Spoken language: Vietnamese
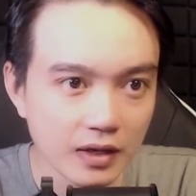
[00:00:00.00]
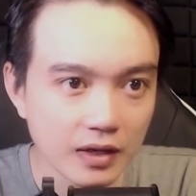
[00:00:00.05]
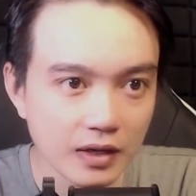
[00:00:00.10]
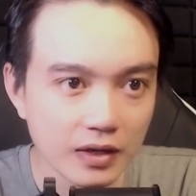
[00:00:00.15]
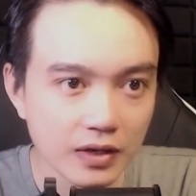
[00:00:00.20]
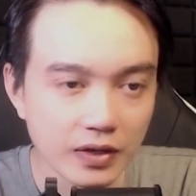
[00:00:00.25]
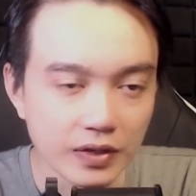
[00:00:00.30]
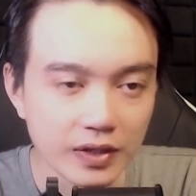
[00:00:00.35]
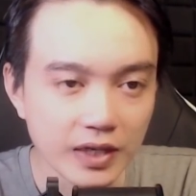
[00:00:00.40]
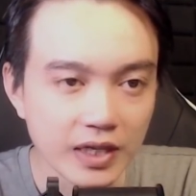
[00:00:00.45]

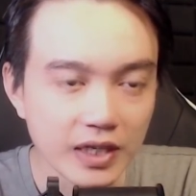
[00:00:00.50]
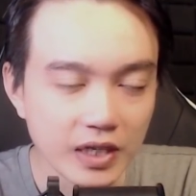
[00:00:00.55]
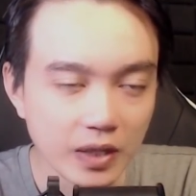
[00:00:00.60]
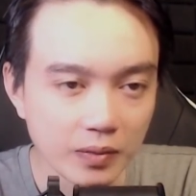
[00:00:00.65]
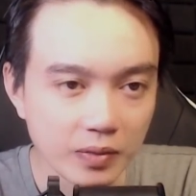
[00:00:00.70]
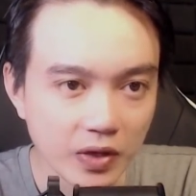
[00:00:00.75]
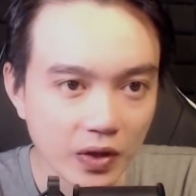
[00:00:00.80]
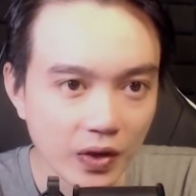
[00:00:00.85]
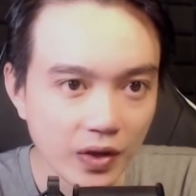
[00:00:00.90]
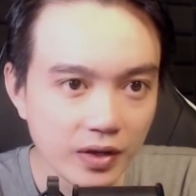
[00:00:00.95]
Đường đi không
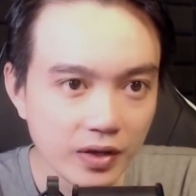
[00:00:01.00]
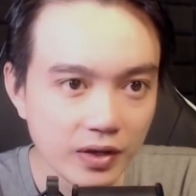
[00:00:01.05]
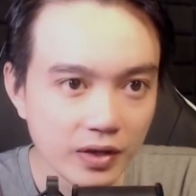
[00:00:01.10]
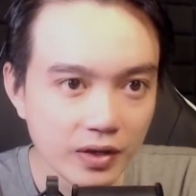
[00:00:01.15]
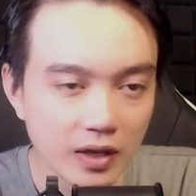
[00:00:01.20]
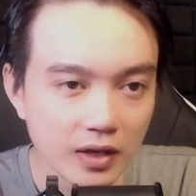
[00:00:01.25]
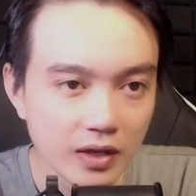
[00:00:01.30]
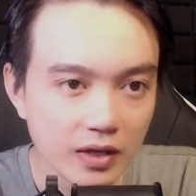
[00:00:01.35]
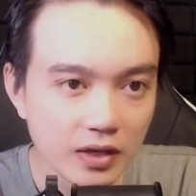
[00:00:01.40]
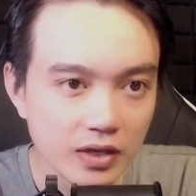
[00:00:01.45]
khó,
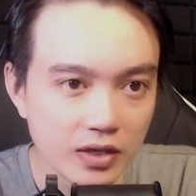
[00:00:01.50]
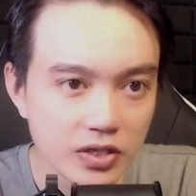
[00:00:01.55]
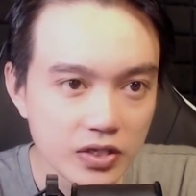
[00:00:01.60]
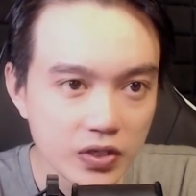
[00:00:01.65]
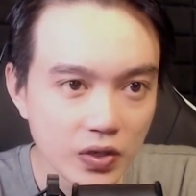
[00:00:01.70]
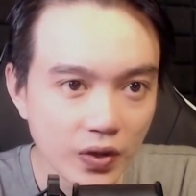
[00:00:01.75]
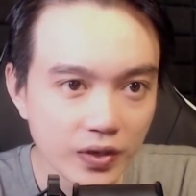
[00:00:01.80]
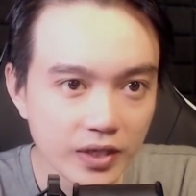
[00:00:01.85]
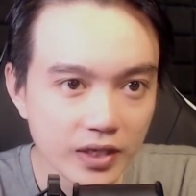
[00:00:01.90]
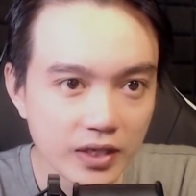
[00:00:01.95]

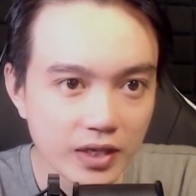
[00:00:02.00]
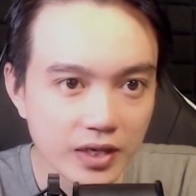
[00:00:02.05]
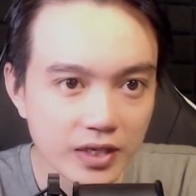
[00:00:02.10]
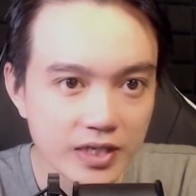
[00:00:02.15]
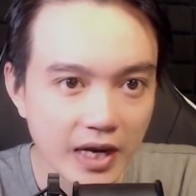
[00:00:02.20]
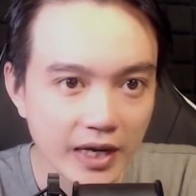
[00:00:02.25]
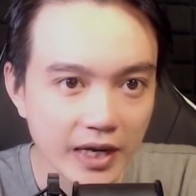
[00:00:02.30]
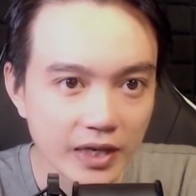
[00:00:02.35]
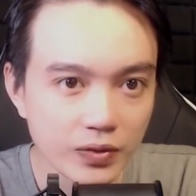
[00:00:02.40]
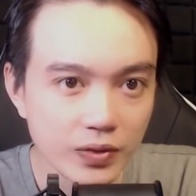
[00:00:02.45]
so với những
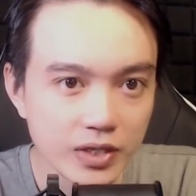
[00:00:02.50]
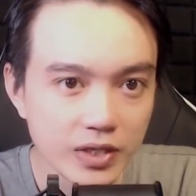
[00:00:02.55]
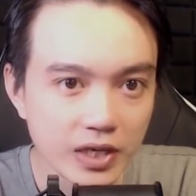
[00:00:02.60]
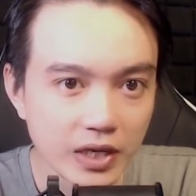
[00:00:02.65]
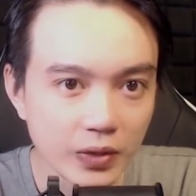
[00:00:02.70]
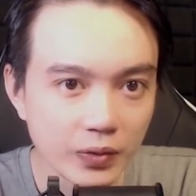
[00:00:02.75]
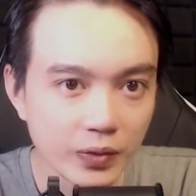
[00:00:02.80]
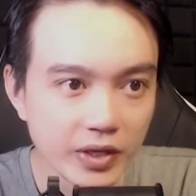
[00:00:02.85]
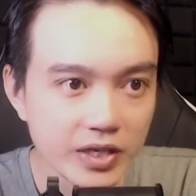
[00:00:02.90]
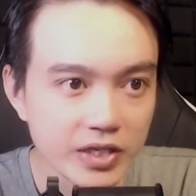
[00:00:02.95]
trạng núi rừng
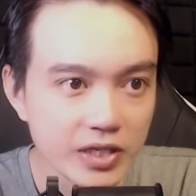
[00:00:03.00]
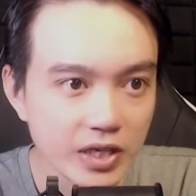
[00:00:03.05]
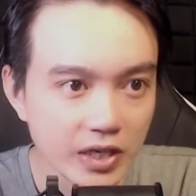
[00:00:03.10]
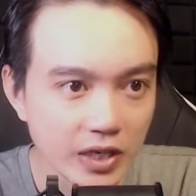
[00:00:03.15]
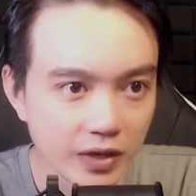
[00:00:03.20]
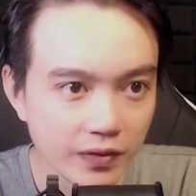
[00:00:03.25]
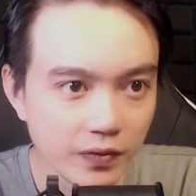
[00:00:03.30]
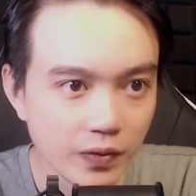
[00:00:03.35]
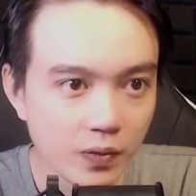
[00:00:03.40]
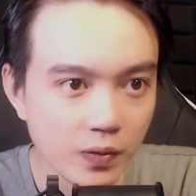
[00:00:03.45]
nguyên sinh ở
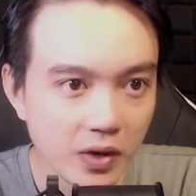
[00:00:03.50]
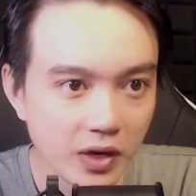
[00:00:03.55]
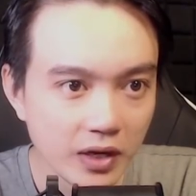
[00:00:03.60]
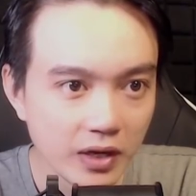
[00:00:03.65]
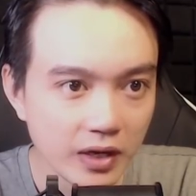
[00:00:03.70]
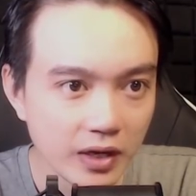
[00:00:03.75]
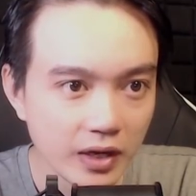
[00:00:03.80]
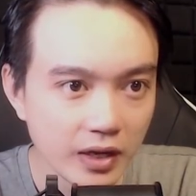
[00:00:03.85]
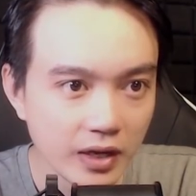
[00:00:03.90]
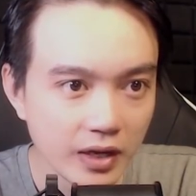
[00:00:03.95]
Phú Quốc,
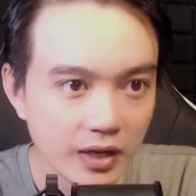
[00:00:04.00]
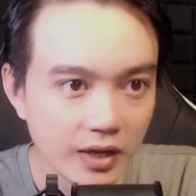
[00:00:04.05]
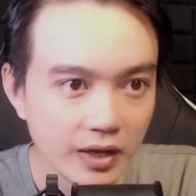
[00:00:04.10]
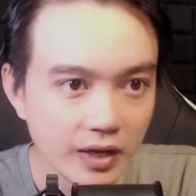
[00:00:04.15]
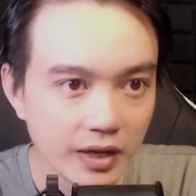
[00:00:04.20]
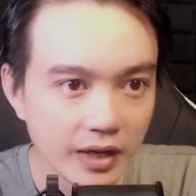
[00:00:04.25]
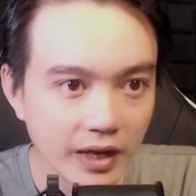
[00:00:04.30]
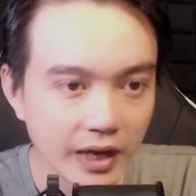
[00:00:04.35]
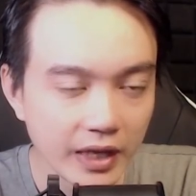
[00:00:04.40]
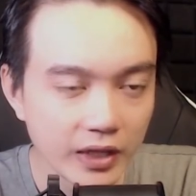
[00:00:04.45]

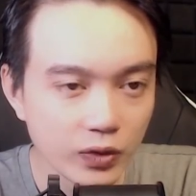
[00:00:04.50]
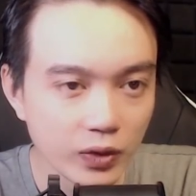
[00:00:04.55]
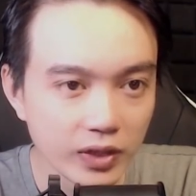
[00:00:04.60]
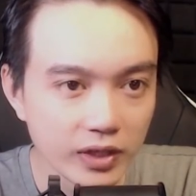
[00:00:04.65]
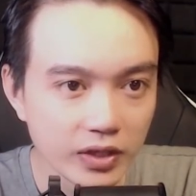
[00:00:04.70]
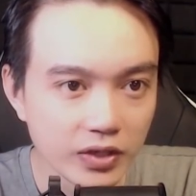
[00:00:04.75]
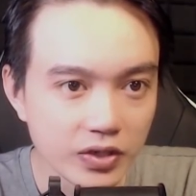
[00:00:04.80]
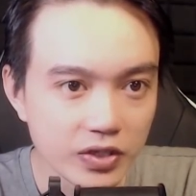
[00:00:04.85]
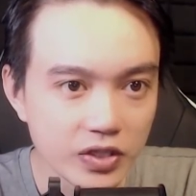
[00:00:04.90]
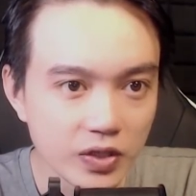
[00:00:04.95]
hay chuyện
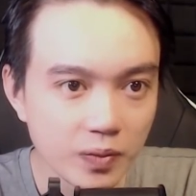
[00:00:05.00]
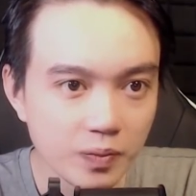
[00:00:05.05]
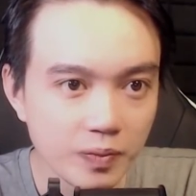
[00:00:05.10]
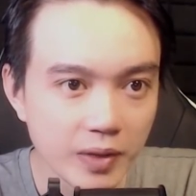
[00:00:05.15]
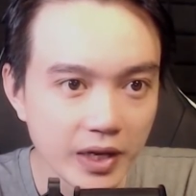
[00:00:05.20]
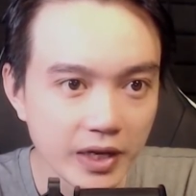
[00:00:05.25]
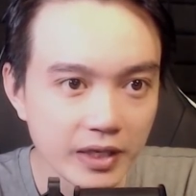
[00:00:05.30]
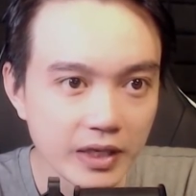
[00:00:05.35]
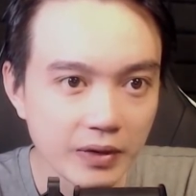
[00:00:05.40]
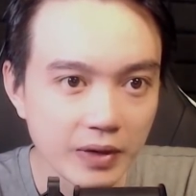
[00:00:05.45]
vượt sóng
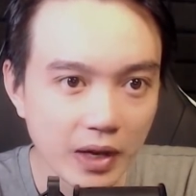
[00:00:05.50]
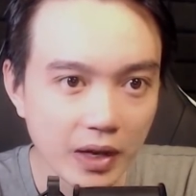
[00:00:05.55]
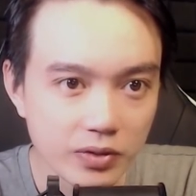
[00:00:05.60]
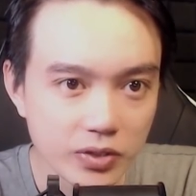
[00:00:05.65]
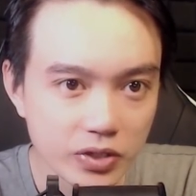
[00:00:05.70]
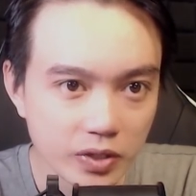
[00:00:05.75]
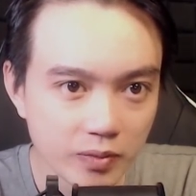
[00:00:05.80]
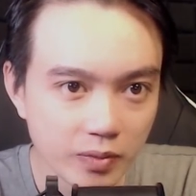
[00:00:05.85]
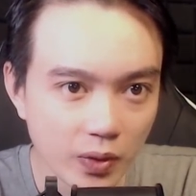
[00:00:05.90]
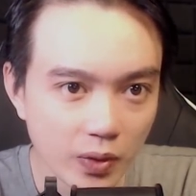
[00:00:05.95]
biển vào đảo
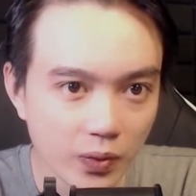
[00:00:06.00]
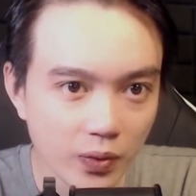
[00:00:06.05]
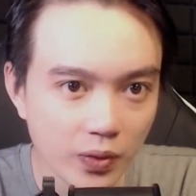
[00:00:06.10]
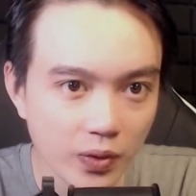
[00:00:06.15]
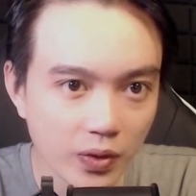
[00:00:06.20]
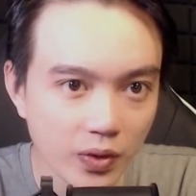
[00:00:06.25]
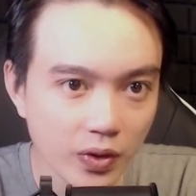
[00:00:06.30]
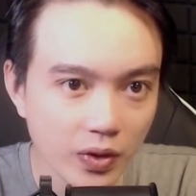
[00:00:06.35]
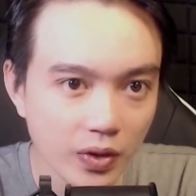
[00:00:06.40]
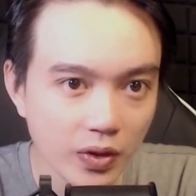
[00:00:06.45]
Sương Mù,
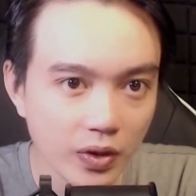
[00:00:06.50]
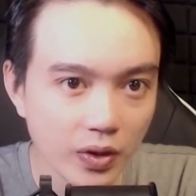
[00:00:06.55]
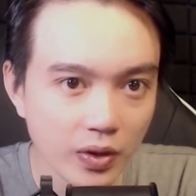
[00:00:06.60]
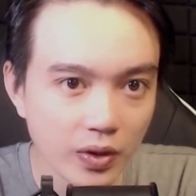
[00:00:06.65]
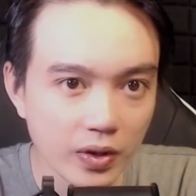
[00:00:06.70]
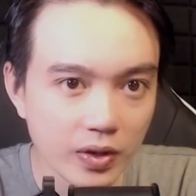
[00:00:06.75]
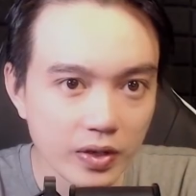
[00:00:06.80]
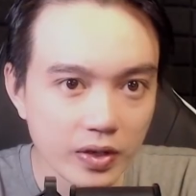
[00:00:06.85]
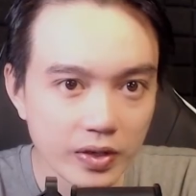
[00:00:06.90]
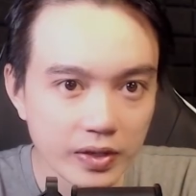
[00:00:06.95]

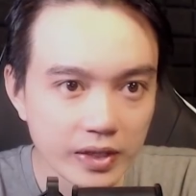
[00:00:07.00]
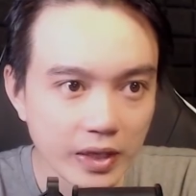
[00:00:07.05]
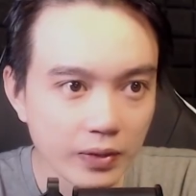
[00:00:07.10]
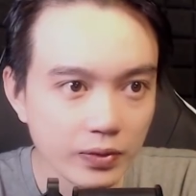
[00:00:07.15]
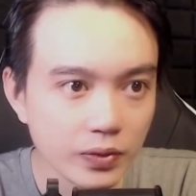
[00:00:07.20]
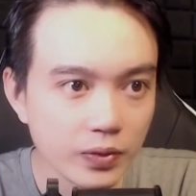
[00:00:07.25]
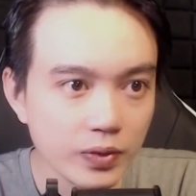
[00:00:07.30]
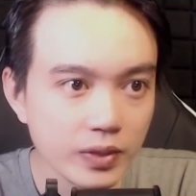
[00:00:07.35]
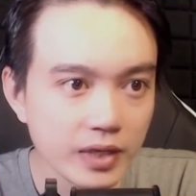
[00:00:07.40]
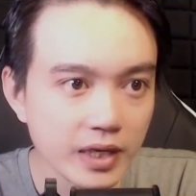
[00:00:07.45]
đường vào
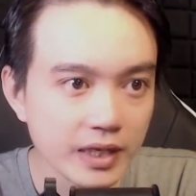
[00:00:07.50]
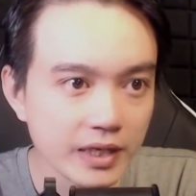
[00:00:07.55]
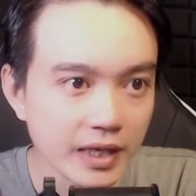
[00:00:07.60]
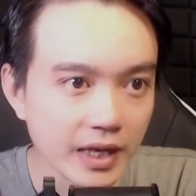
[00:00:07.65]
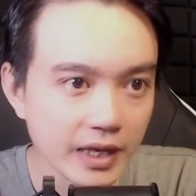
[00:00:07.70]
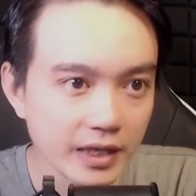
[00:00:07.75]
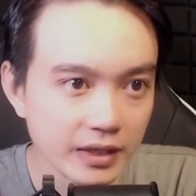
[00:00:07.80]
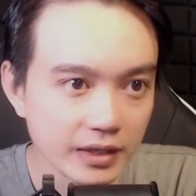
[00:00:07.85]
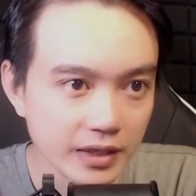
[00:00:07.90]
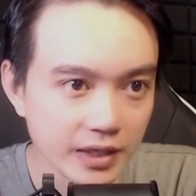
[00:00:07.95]
núi này nhẹ
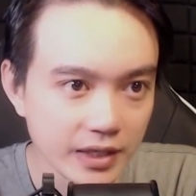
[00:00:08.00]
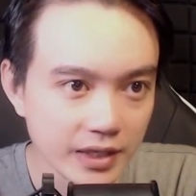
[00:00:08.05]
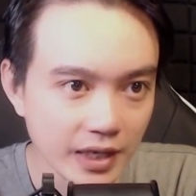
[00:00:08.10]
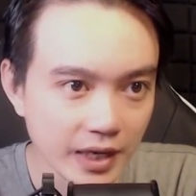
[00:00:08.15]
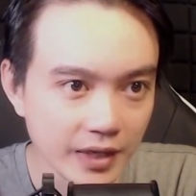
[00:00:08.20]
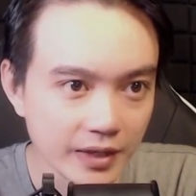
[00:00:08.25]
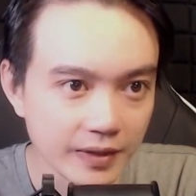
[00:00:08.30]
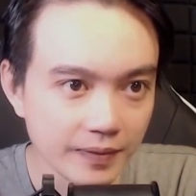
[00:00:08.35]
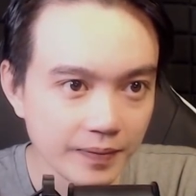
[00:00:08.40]
như đi chợ.